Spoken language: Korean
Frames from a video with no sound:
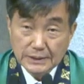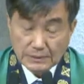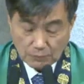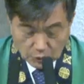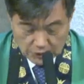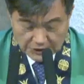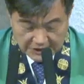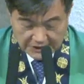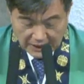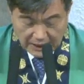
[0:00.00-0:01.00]
모든
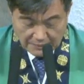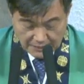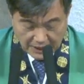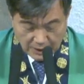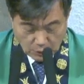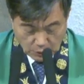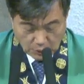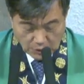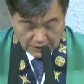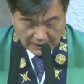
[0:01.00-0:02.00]
지체가 함께
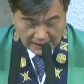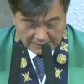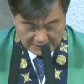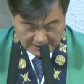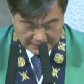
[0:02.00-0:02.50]
고통을 당합니다.